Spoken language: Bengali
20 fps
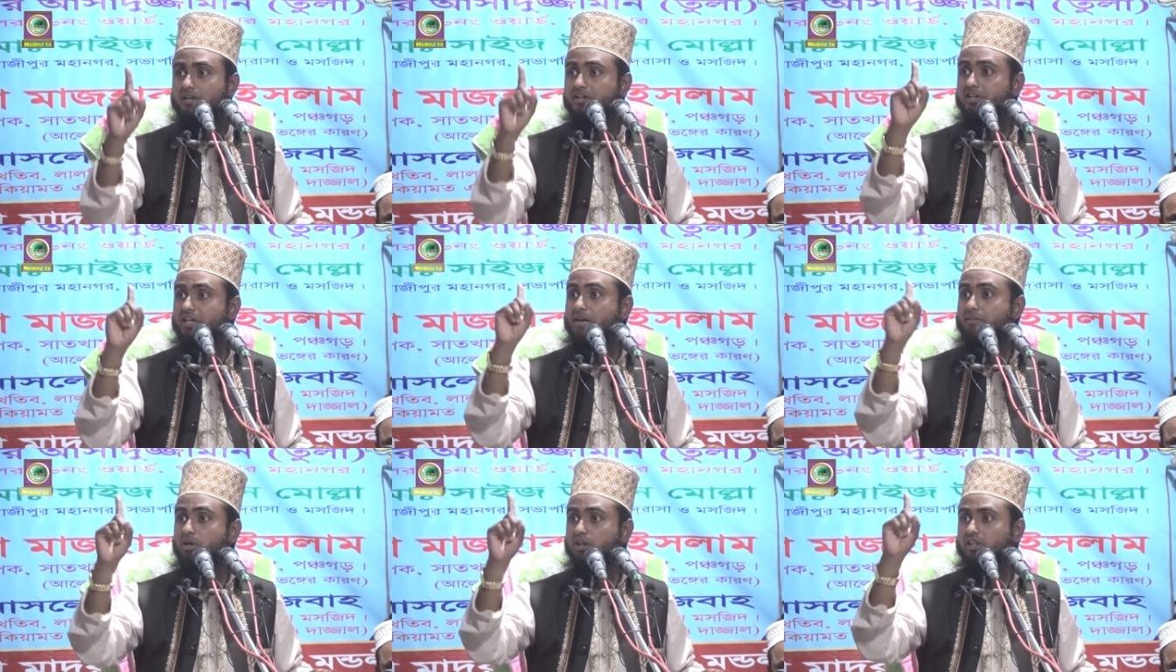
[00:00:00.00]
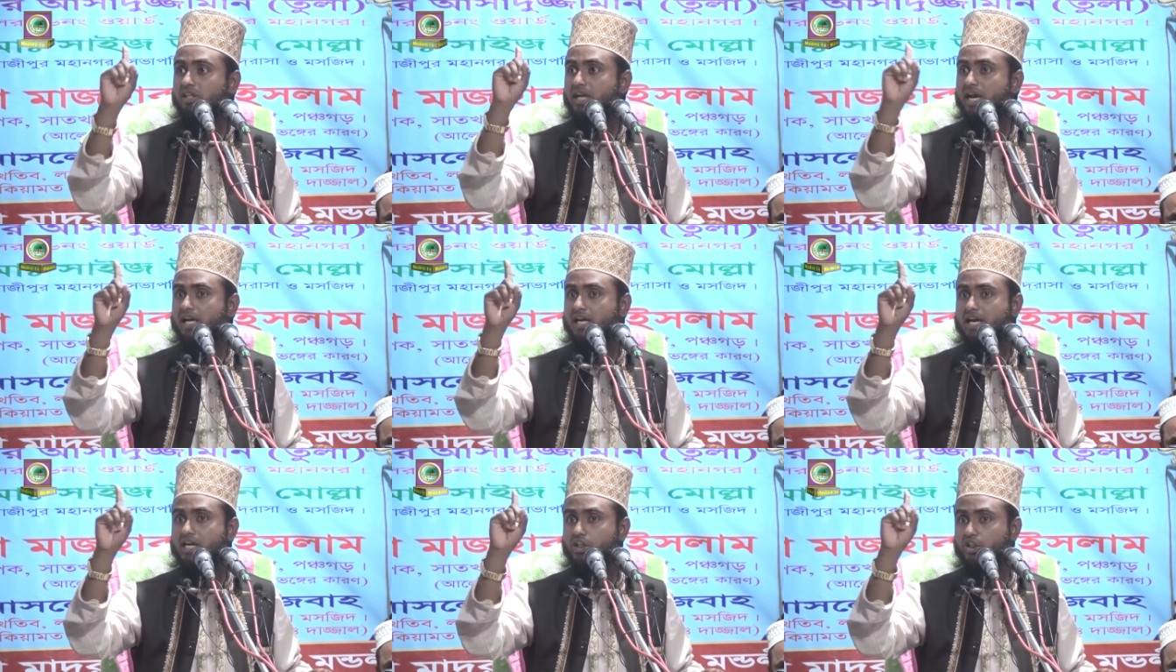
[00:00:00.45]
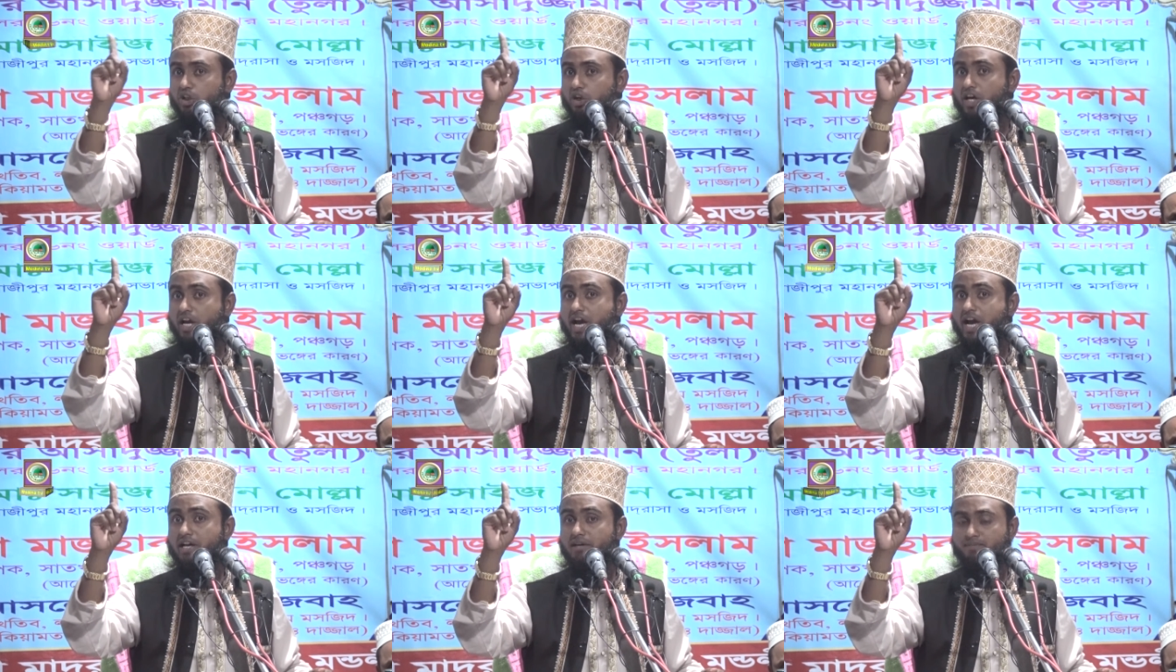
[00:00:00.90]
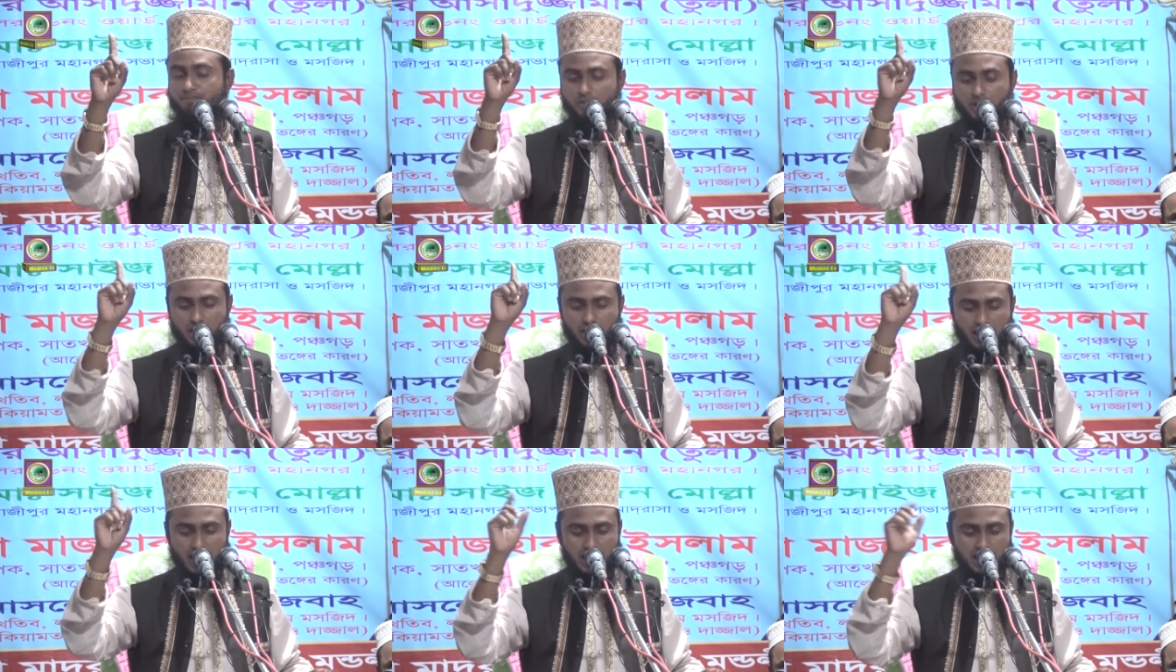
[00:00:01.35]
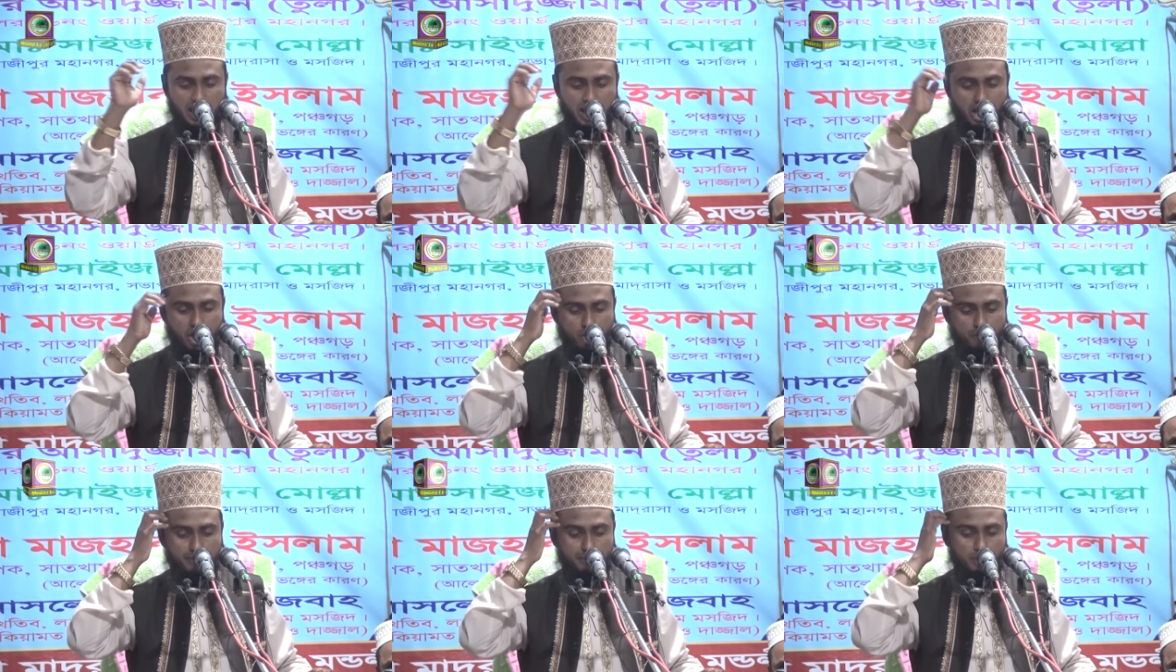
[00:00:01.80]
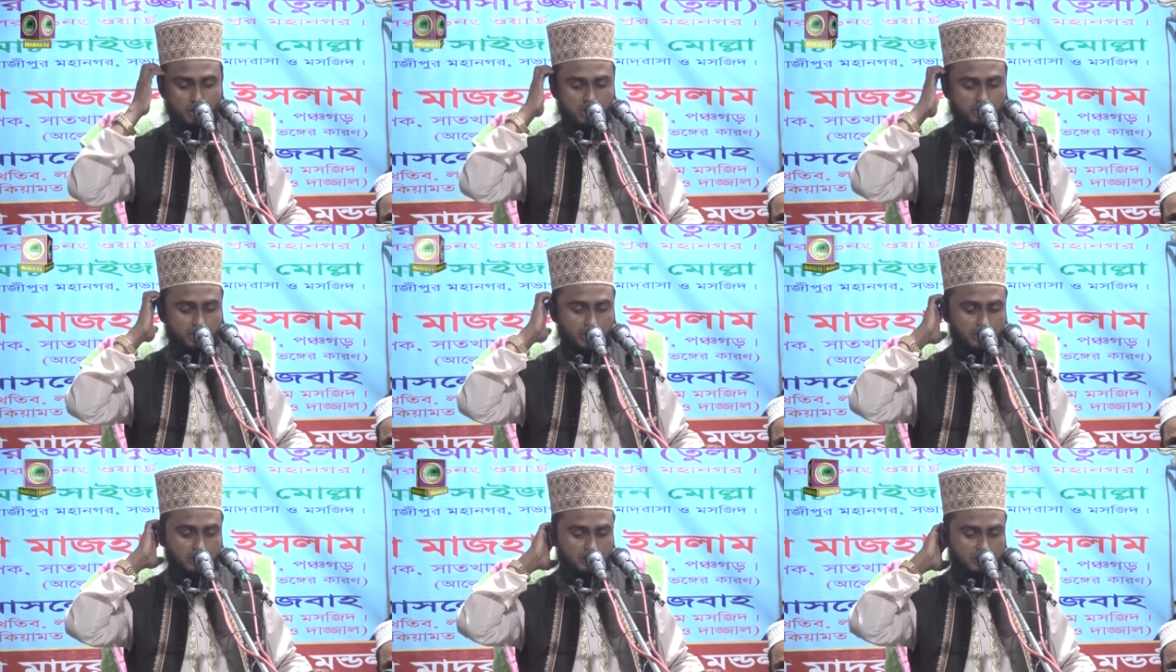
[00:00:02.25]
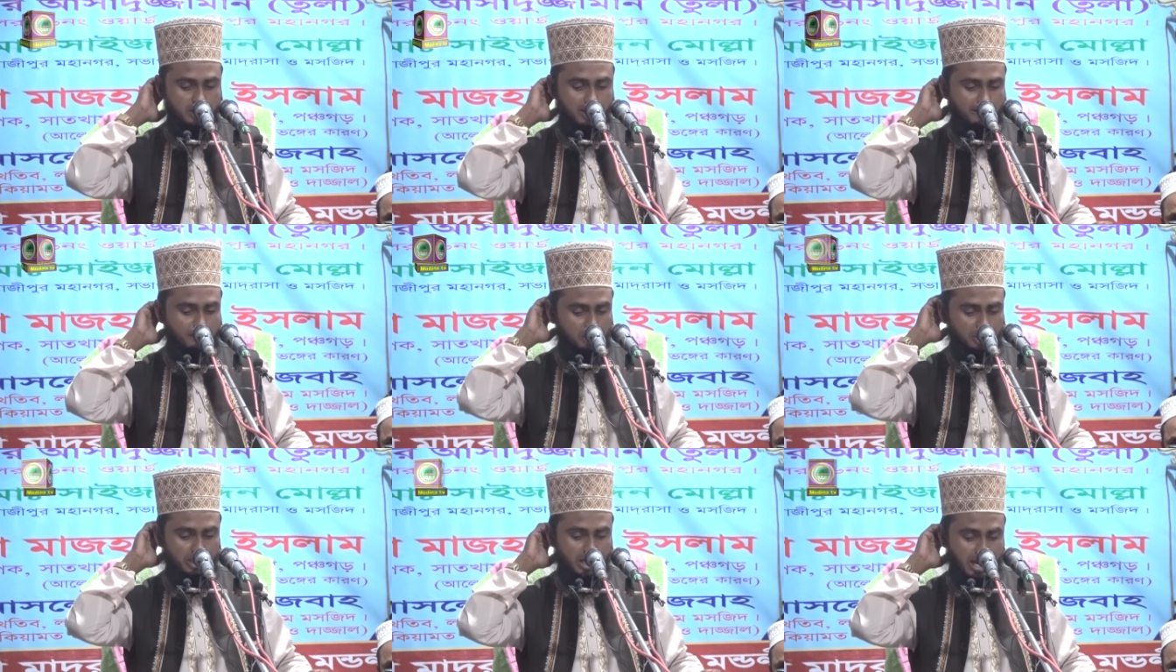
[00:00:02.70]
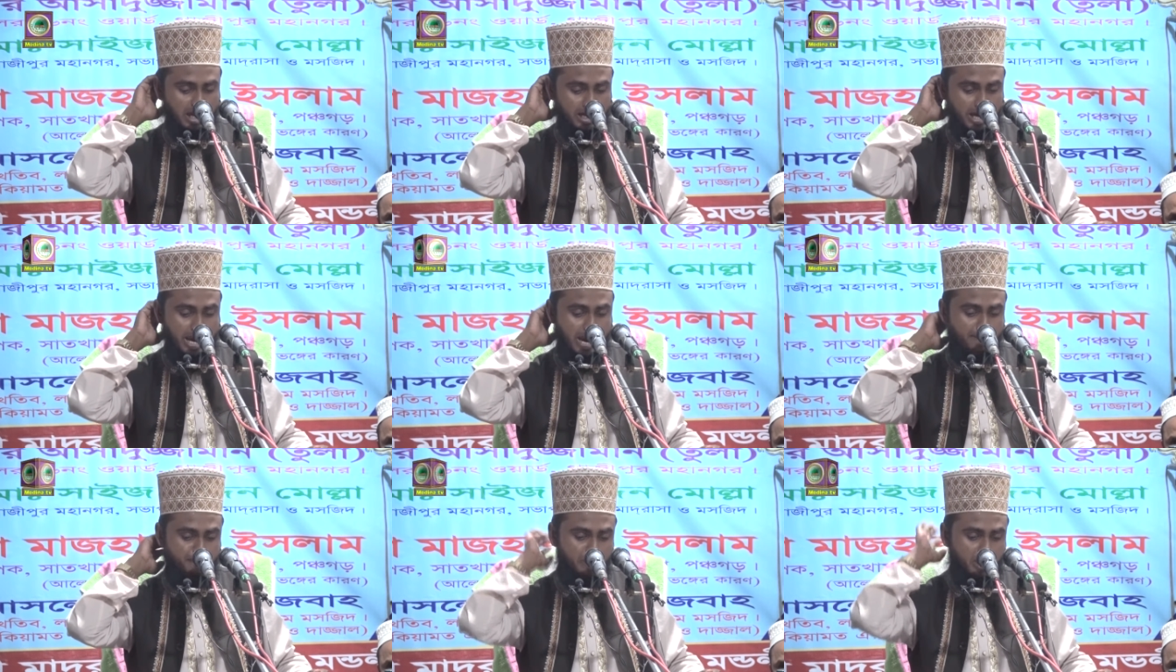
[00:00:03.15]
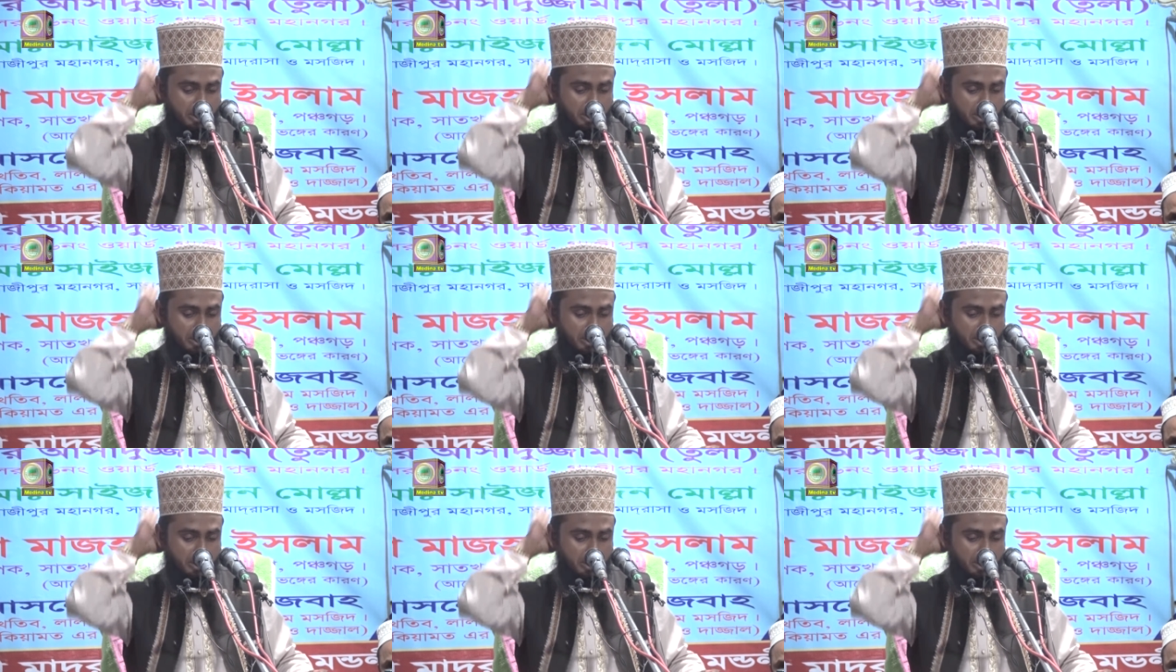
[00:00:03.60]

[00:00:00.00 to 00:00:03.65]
কিয়ামতের আগে শোনেন আল্লাহ নবী বলেছেন কিয়ামতের আগে